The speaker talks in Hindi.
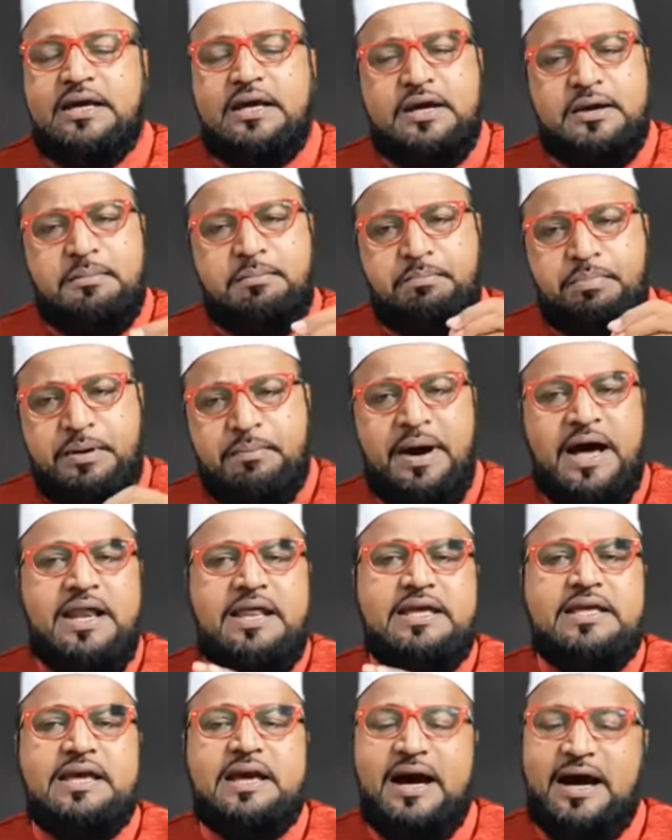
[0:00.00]
की
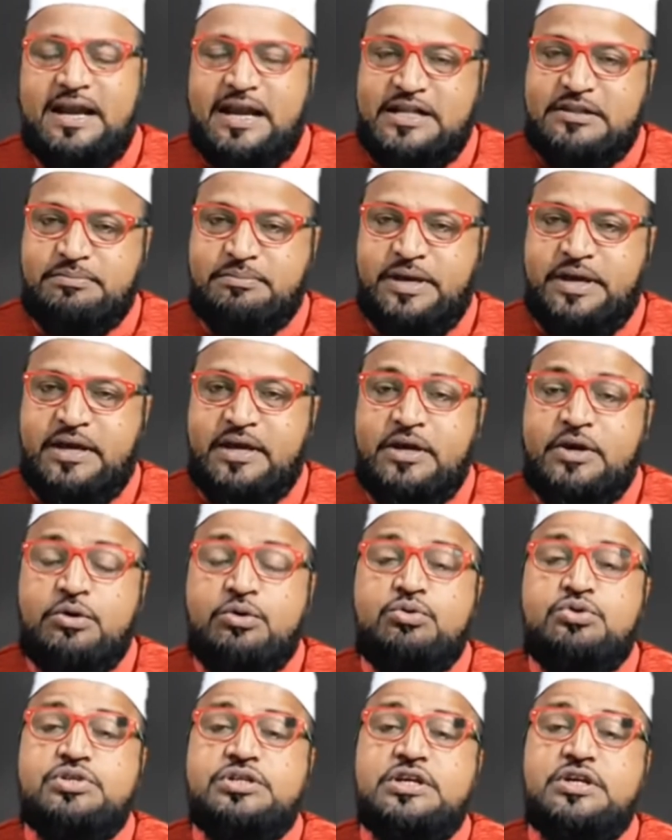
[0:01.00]
बीमारी की हालत
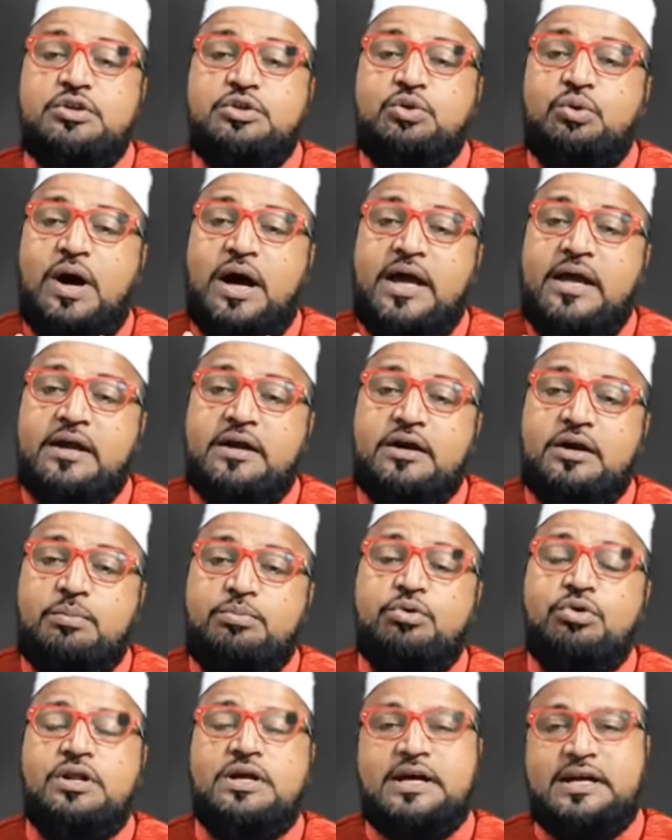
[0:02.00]
में उसकी दुआएं
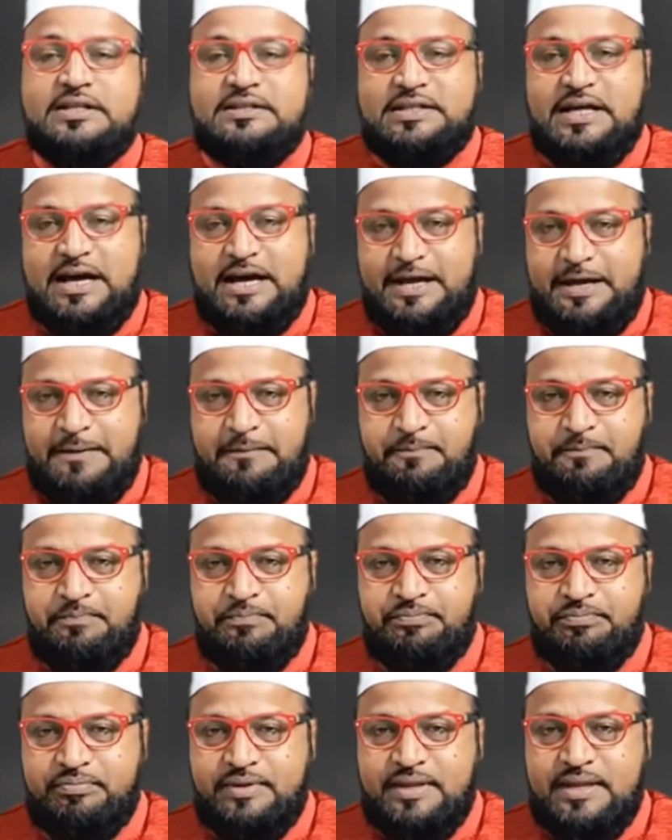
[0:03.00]
कबूल करता है
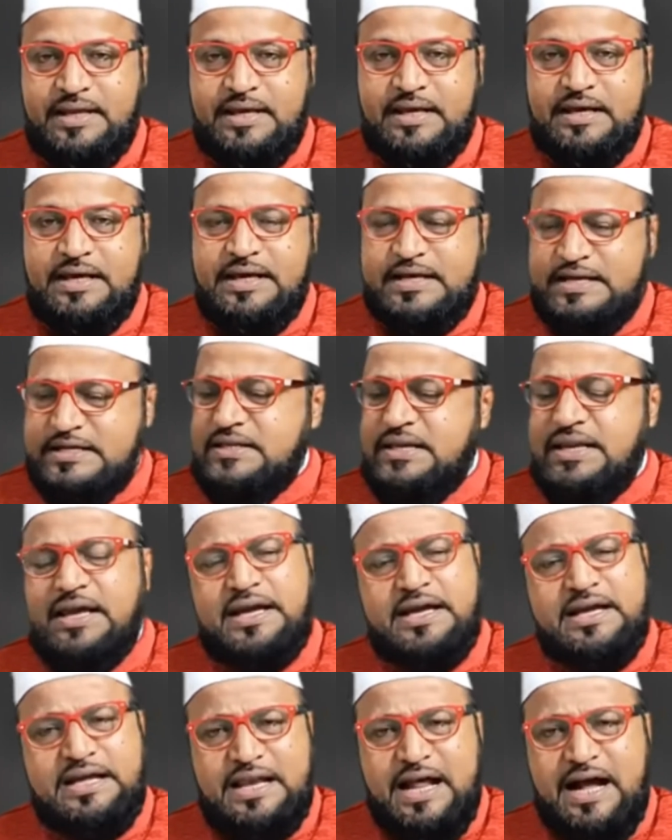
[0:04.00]

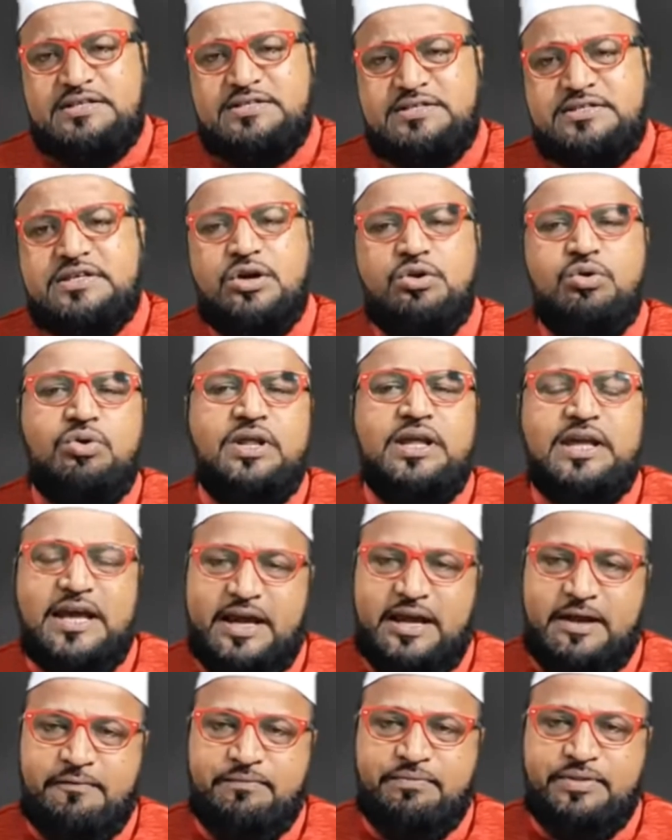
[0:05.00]
इसलिए इलाज जरूरी
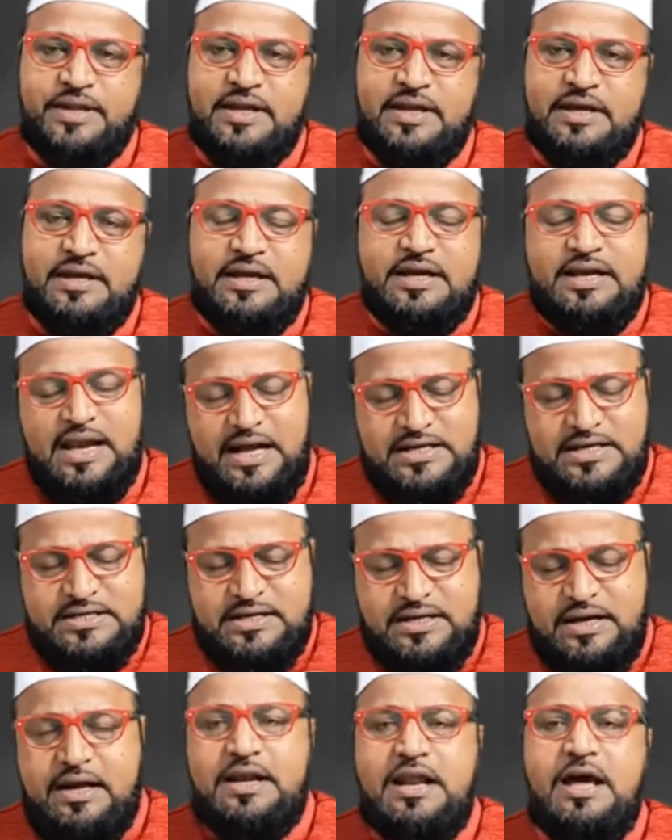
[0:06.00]
है
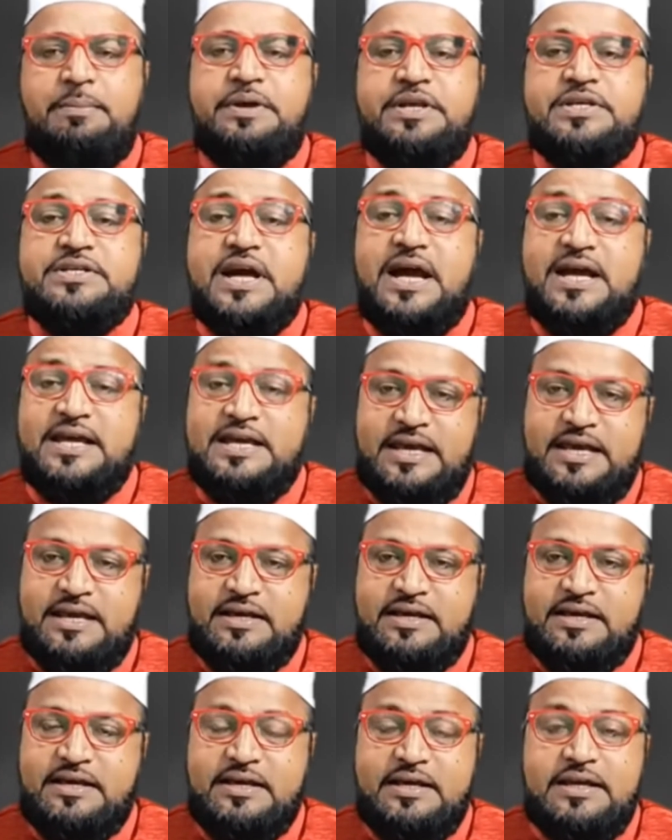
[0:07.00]
इलाज करना भी चाहिए
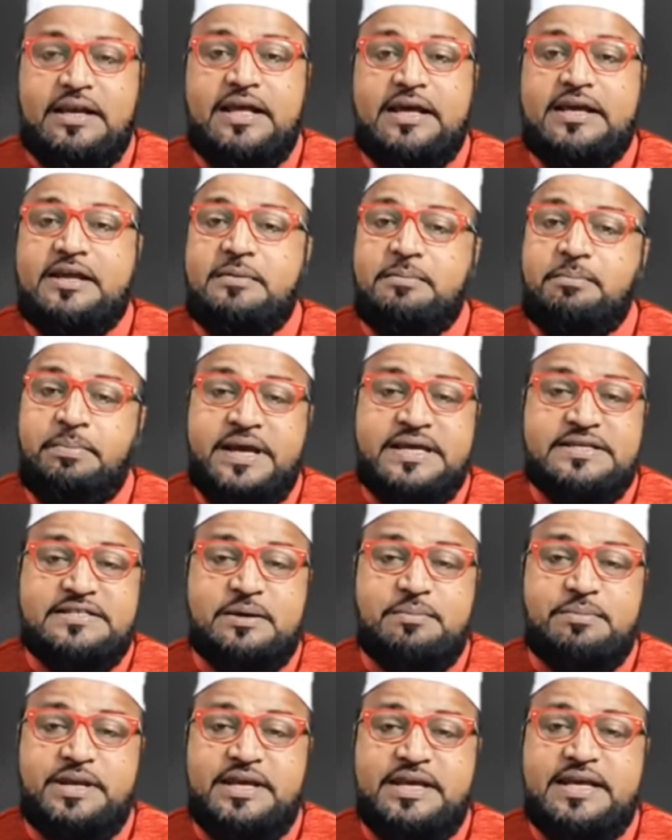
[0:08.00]
लेकिन
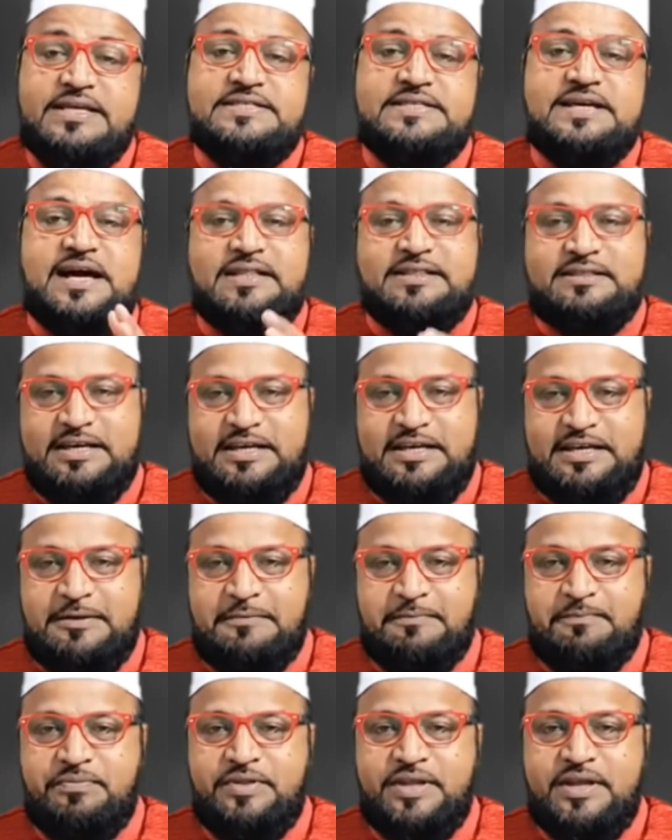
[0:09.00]
बेसब्री के साथ
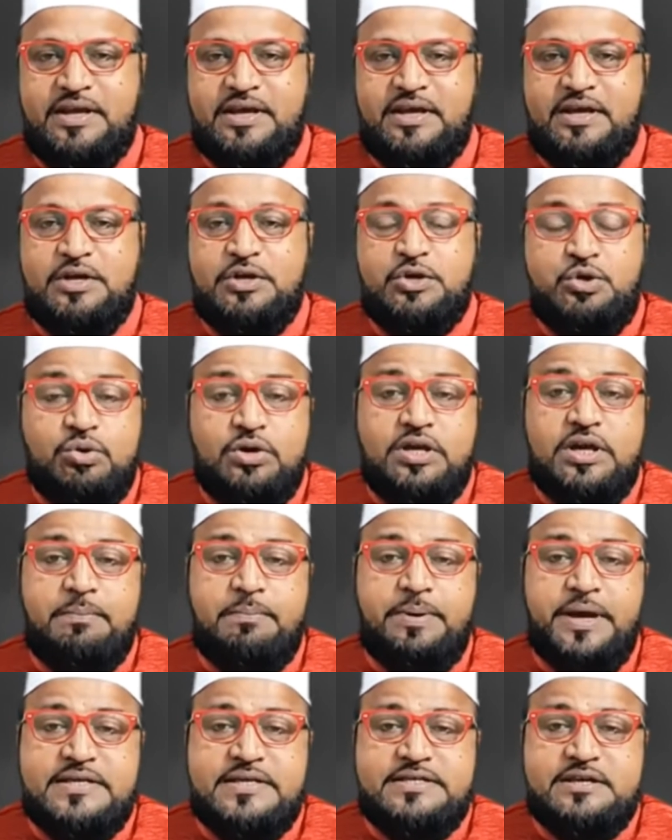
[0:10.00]
नहीं क्योंकि
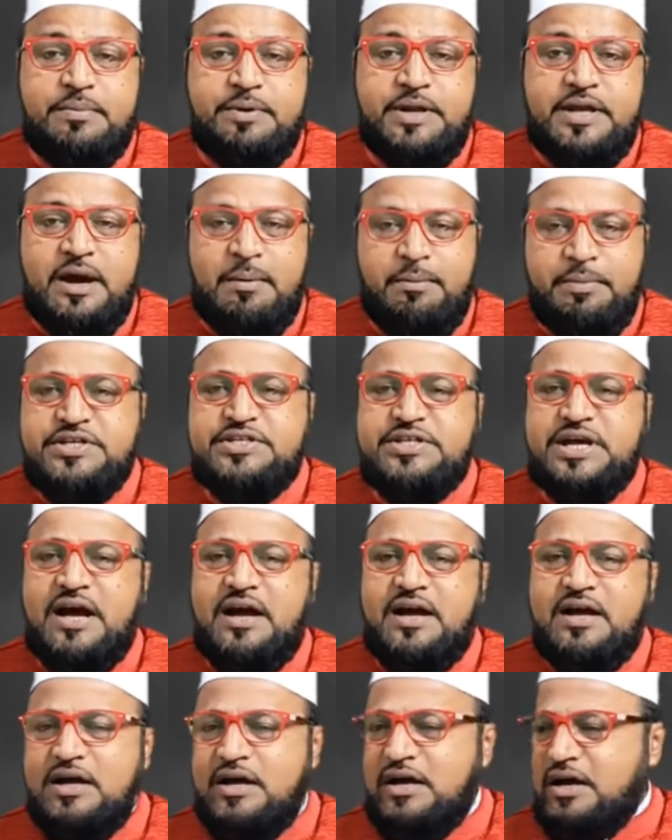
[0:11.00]
बेसब्री हमेशा
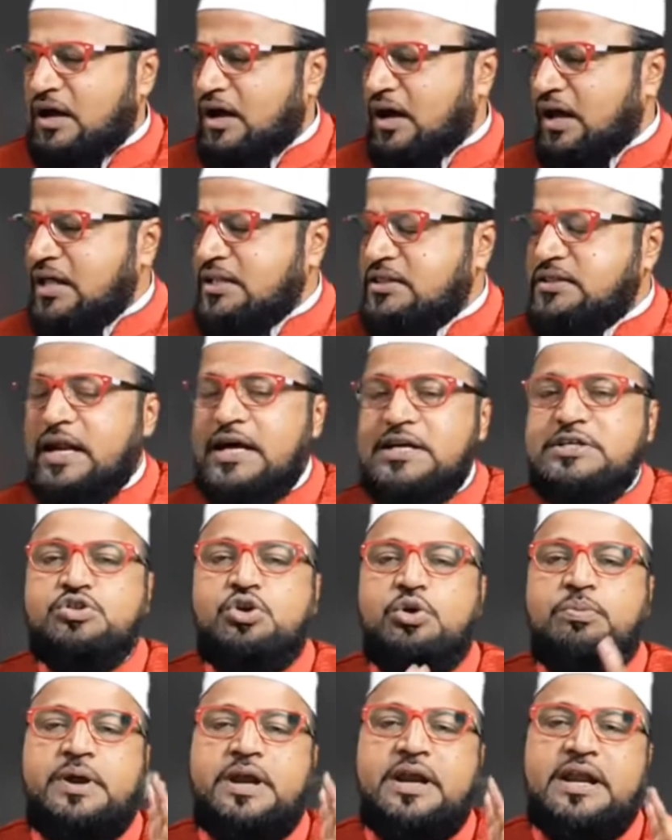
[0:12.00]
गलत
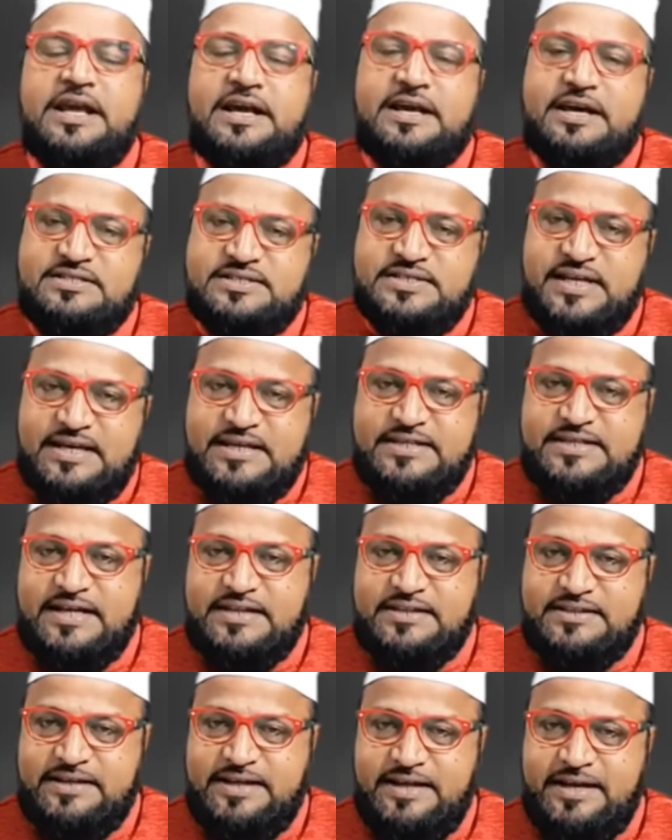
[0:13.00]
रास्तों पर लेकर चली
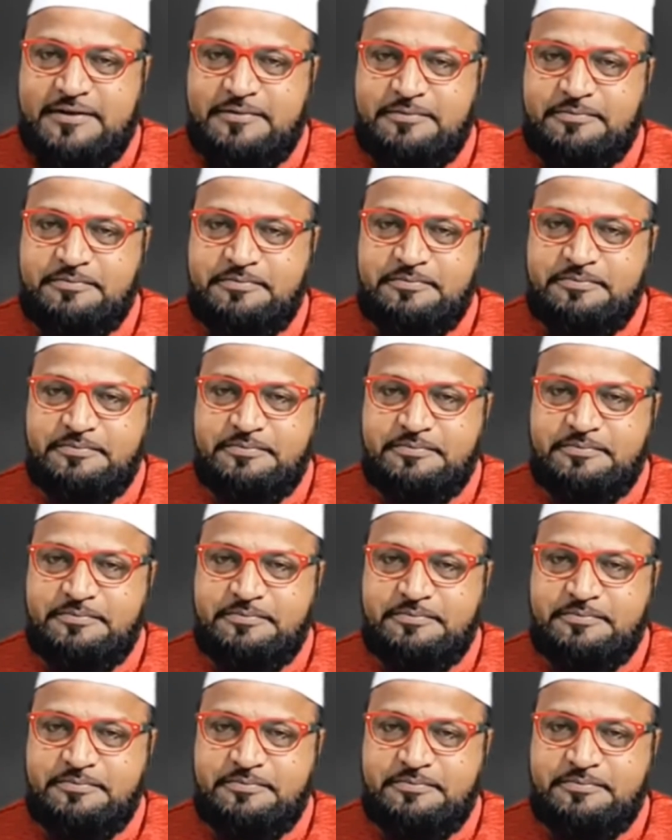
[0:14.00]
जाती है